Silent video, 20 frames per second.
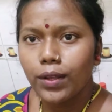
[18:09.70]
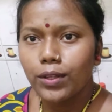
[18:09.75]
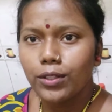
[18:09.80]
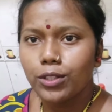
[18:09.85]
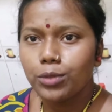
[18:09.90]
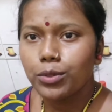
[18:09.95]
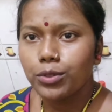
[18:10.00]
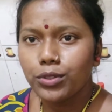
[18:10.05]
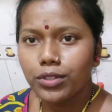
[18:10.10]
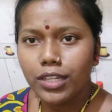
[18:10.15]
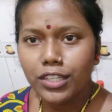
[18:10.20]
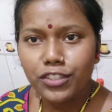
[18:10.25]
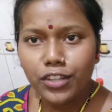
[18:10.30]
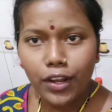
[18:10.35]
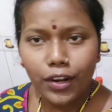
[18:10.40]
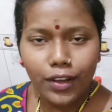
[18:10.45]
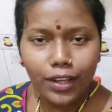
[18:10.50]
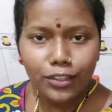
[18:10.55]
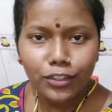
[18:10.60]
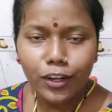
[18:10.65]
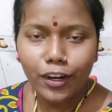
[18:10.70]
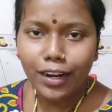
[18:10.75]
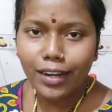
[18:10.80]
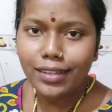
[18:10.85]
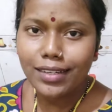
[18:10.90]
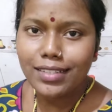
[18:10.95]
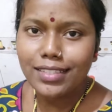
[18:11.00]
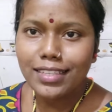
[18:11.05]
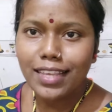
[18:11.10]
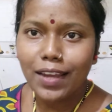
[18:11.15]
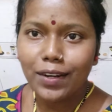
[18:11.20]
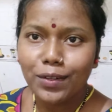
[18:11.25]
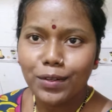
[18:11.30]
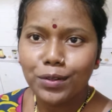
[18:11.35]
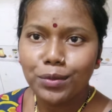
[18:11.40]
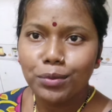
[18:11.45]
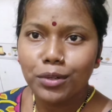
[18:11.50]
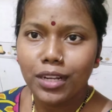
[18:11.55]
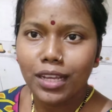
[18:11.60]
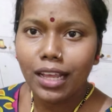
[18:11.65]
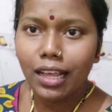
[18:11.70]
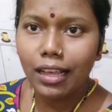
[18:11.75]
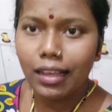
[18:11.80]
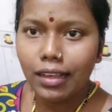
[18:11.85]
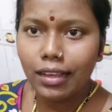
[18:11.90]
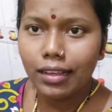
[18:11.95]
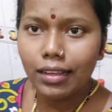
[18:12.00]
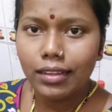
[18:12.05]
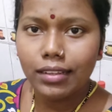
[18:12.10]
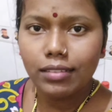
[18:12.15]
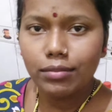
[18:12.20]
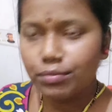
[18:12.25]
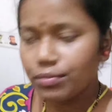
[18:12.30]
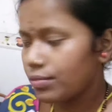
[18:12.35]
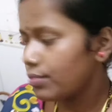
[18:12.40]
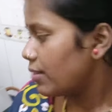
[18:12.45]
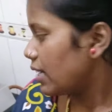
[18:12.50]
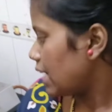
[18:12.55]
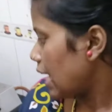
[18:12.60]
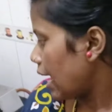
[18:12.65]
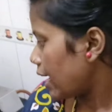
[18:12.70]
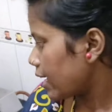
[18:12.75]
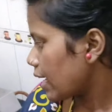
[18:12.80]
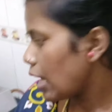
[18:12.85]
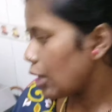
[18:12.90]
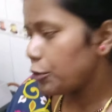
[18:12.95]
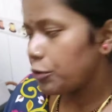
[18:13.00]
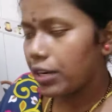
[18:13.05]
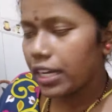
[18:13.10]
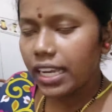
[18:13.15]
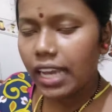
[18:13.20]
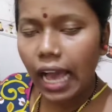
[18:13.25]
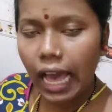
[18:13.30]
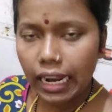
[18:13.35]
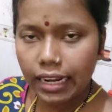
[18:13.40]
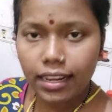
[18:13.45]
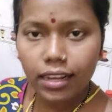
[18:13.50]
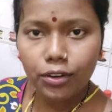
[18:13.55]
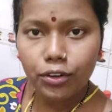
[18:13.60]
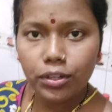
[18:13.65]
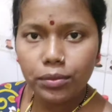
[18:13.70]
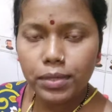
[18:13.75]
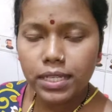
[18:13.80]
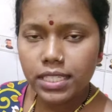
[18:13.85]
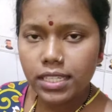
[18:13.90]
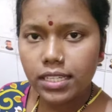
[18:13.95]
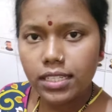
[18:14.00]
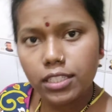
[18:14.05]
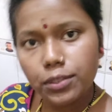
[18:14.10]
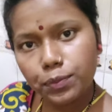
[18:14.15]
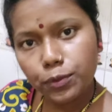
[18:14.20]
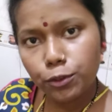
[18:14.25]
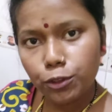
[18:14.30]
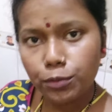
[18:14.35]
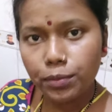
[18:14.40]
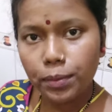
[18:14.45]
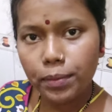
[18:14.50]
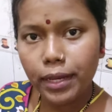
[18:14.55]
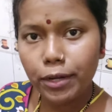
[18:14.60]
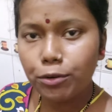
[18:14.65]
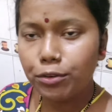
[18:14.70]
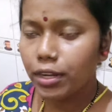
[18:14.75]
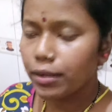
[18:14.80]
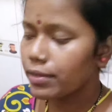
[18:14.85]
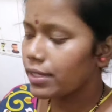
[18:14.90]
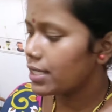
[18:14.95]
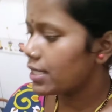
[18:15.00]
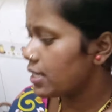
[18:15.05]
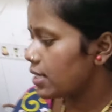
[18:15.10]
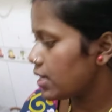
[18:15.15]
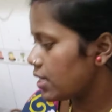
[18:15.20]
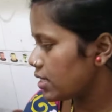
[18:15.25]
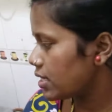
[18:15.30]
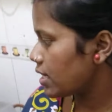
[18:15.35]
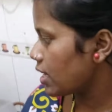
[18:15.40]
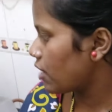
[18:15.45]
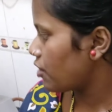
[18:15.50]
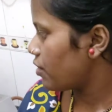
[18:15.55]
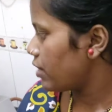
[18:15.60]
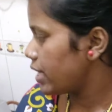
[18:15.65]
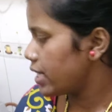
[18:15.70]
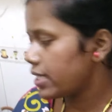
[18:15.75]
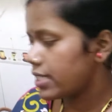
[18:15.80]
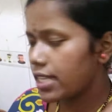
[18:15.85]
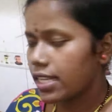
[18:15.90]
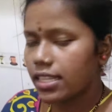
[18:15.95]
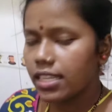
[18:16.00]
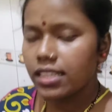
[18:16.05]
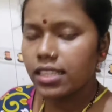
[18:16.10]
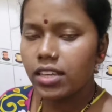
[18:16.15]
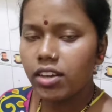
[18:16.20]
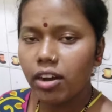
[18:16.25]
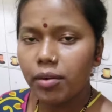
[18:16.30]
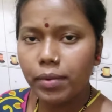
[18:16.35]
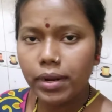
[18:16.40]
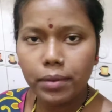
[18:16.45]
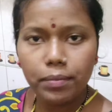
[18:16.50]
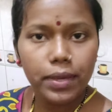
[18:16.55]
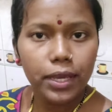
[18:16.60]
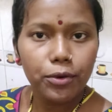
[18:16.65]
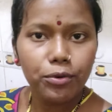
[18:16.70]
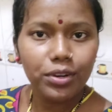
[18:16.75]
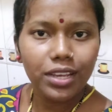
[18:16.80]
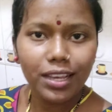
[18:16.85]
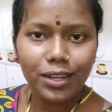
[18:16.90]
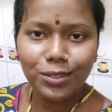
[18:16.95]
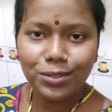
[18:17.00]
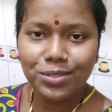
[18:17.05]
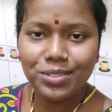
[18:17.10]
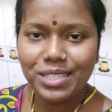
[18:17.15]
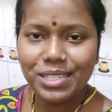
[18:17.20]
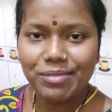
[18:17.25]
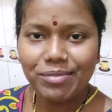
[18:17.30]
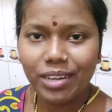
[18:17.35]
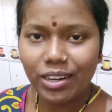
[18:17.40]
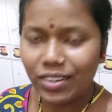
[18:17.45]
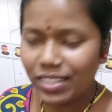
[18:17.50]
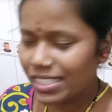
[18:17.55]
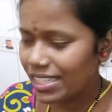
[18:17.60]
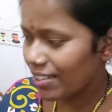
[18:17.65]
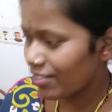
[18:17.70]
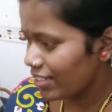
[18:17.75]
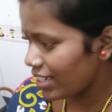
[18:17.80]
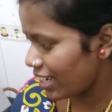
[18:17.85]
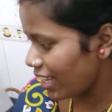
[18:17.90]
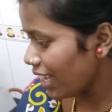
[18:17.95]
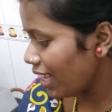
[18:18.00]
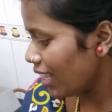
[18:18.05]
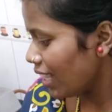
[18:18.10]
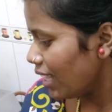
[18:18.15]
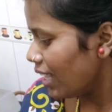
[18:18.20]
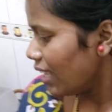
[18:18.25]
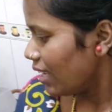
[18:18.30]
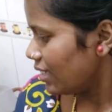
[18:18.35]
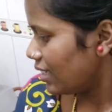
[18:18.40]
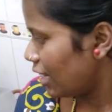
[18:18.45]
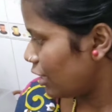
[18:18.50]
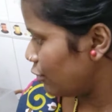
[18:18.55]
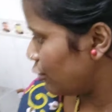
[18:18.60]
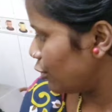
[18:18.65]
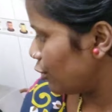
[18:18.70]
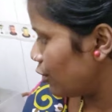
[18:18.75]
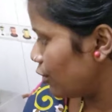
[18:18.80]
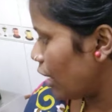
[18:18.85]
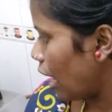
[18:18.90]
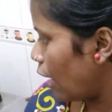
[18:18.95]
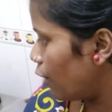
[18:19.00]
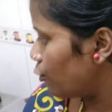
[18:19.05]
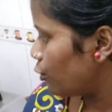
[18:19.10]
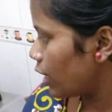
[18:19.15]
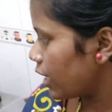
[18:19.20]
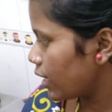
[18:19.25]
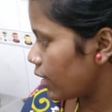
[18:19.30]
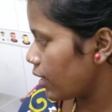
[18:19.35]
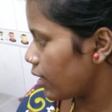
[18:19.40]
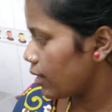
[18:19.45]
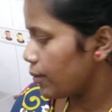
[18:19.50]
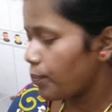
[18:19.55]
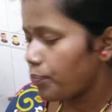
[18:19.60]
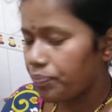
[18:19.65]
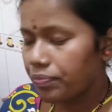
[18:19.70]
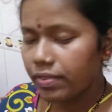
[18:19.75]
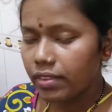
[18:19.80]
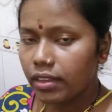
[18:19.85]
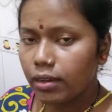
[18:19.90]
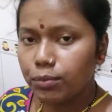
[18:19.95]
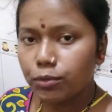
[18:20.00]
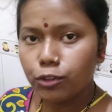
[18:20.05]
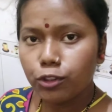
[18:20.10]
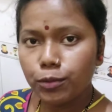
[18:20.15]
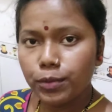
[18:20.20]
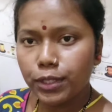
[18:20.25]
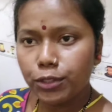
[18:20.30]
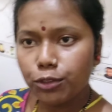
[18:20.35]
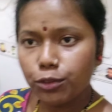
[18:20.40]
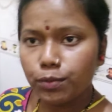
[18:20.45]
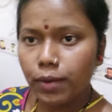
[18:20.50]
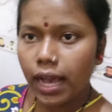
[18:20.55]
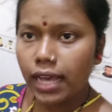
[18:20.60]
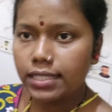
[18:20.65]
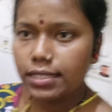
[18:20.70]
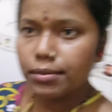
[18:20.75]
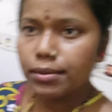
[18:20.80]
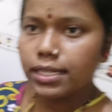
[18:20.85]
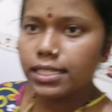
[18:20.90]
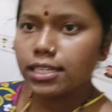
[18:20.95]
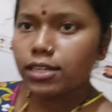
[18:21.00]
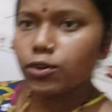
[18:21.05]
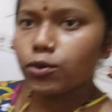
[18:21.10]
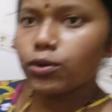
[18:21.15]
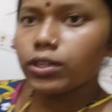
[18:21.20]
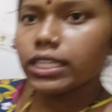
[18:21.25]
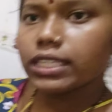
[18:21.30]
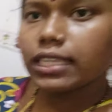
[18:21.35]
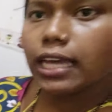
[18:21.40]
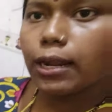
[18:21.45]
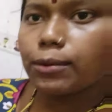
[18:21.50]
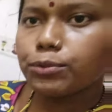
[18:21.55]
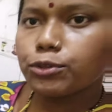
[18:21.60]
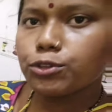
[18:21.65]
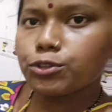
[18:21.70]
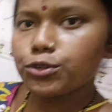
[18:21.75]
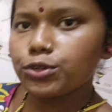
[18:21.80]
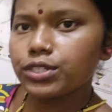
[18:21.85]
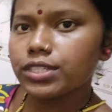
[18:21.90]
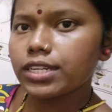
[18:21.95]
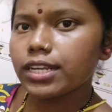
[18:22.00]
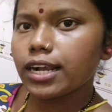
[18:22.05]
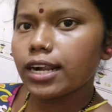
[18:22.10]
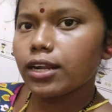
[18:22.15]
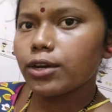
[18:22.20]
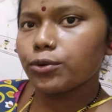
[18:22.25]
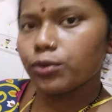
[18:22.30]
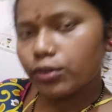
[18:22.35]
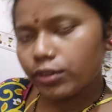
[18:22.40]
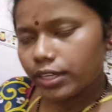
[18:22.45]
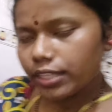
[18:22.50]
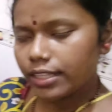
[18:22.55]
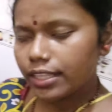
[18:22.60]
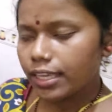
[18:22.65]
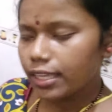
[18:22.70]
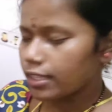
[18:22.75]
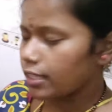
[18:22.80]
তো বন্ধুরা চলো আর তরকারিটা শেয়ার করবো না মানে আগে আলুটাকে হালকা করে ভেজে নিয়েছি প্রথমে বেগুনটা ভেজে নিয়েছি কারণ এর সাথে দেওয়া মানে বেগুনটা খুঁজে পাওয়া যাবে না তার জন্য আলুটাকে প্রথমে একটু ভাজা ভাজা করে তারপর সজনে খাড়াগুলোকে দিয়ে